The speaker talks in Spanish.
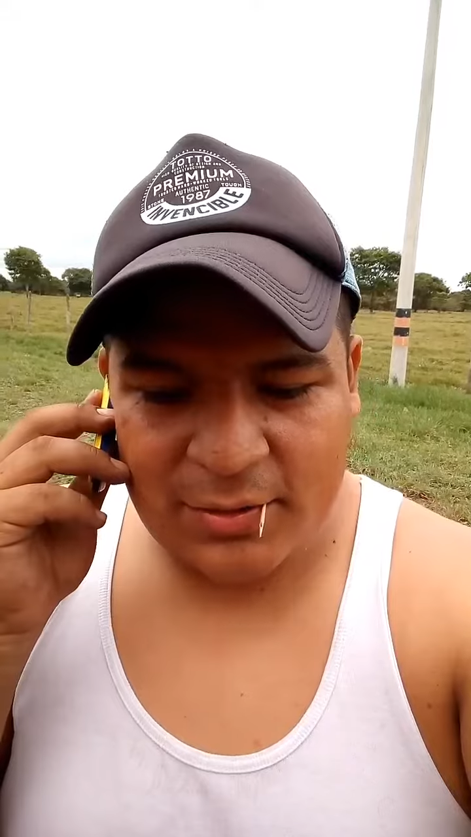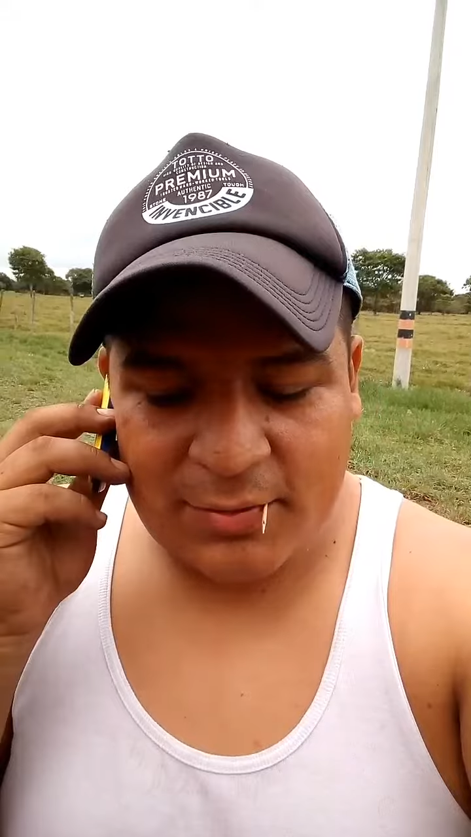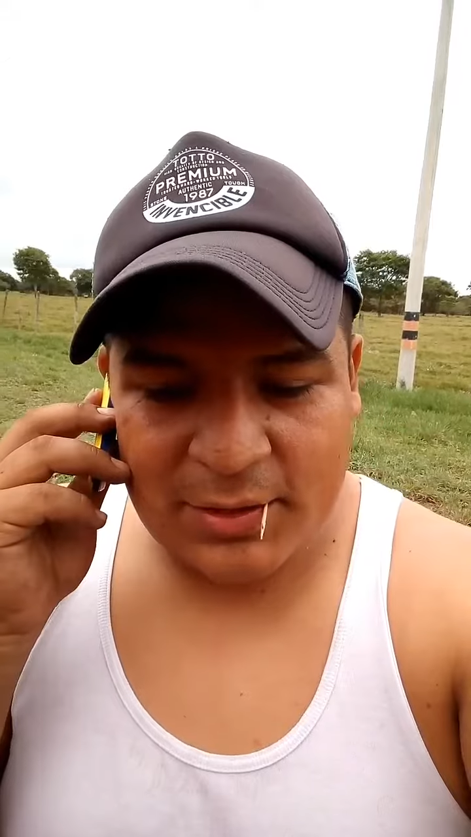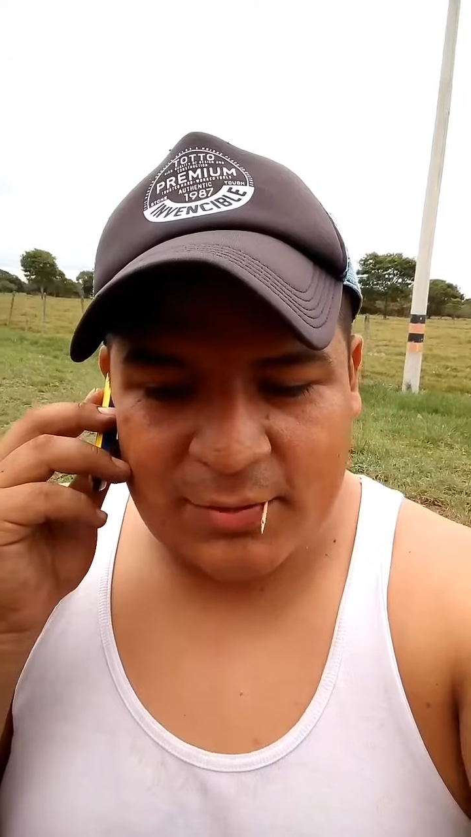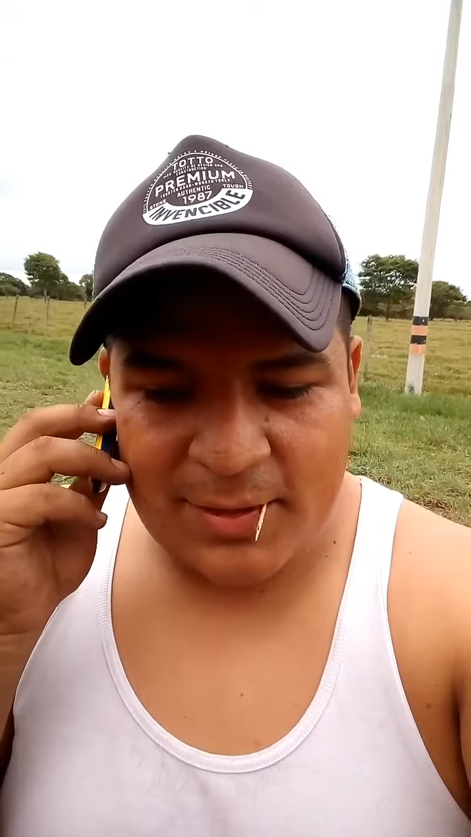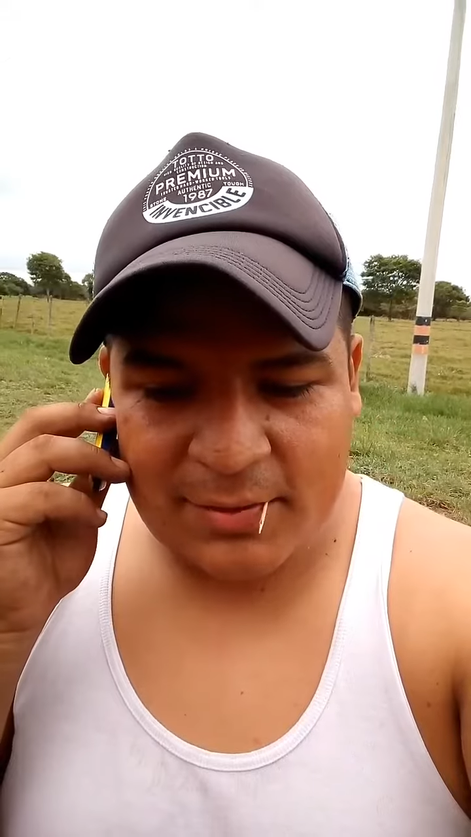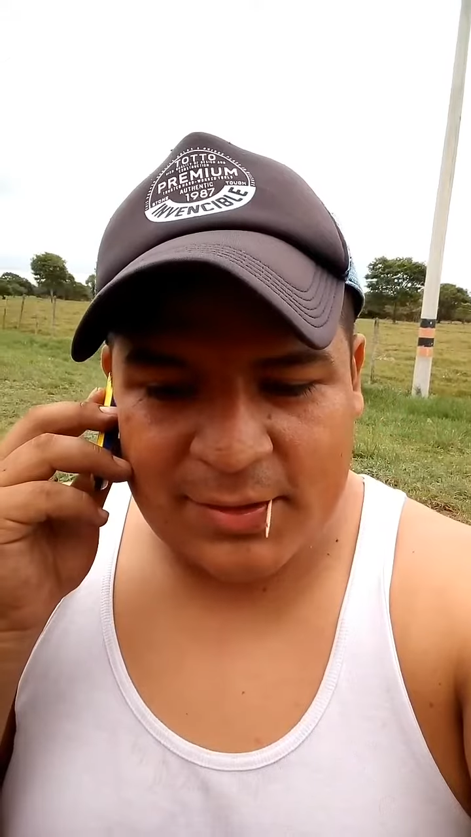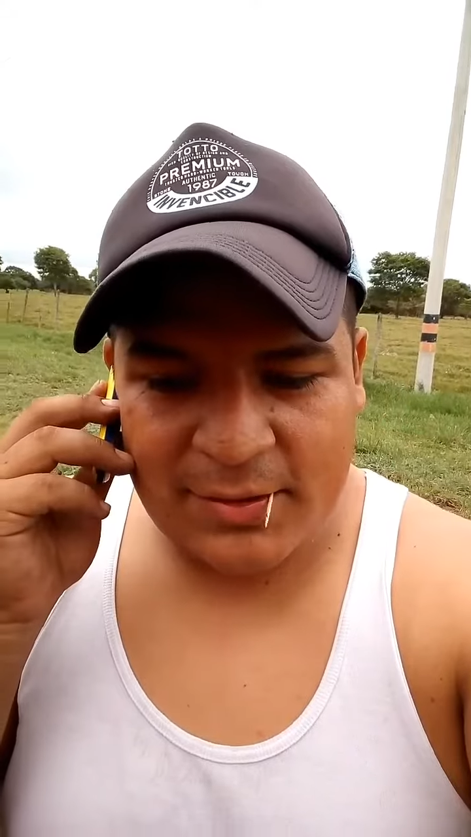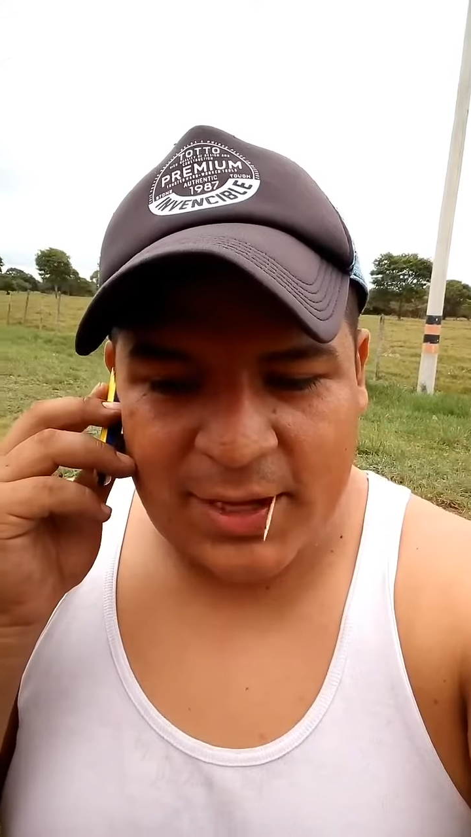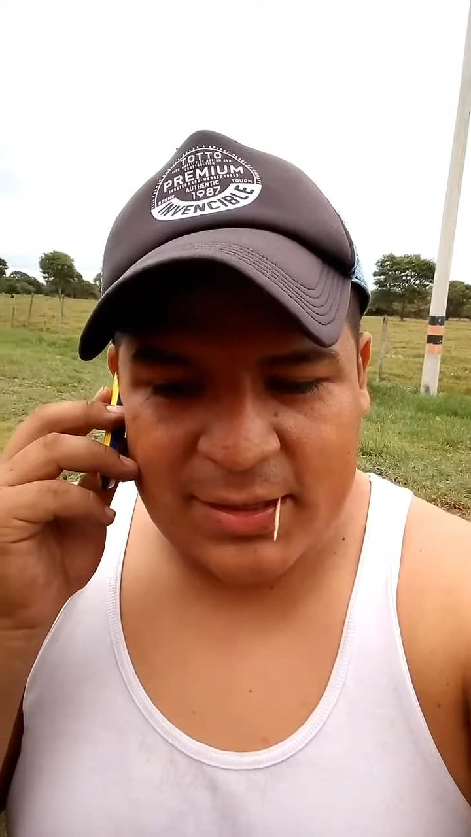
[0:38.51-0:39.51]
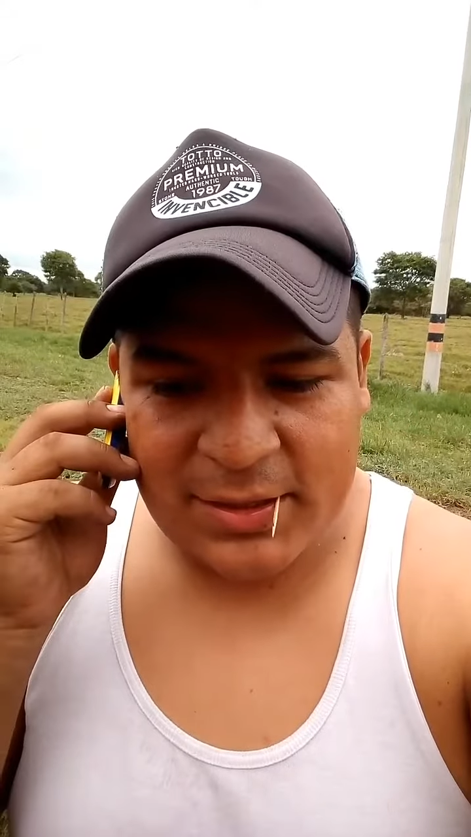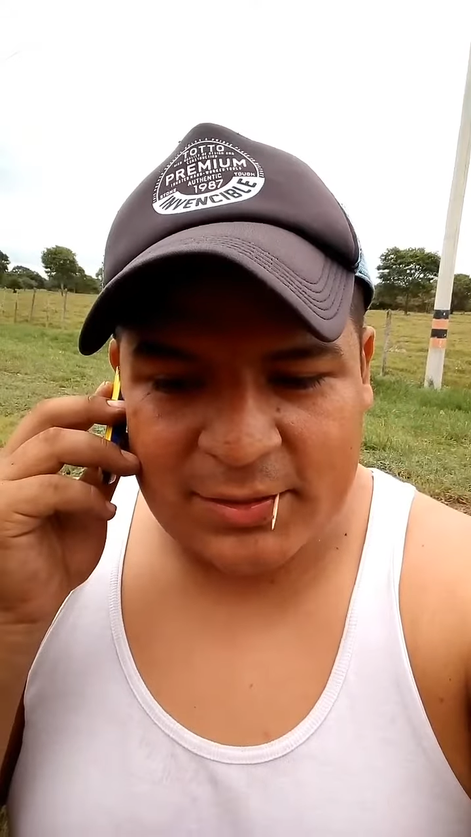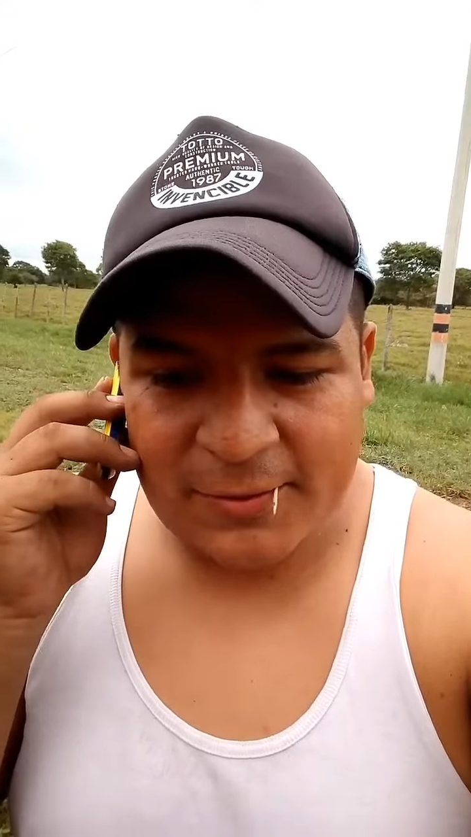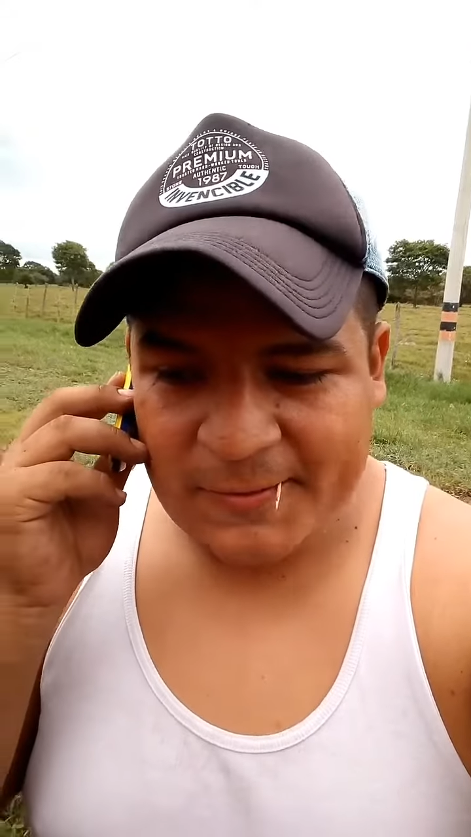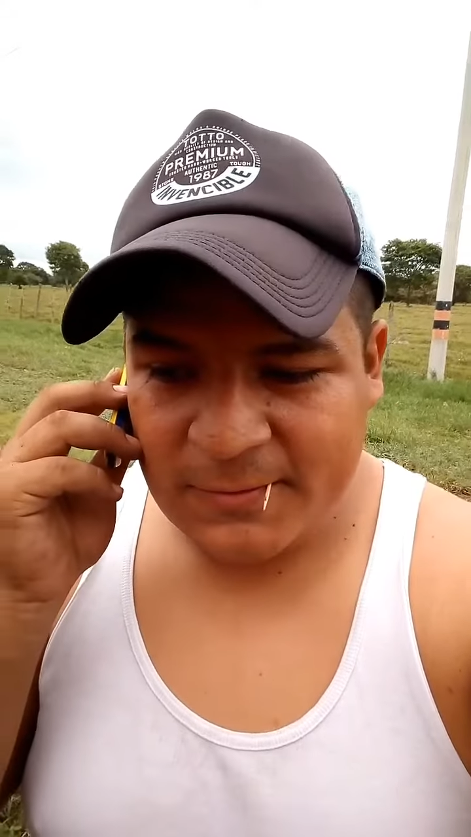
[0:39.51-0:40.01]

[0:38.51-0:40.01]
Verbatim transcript: ¿cuánto marcó ese viajecito?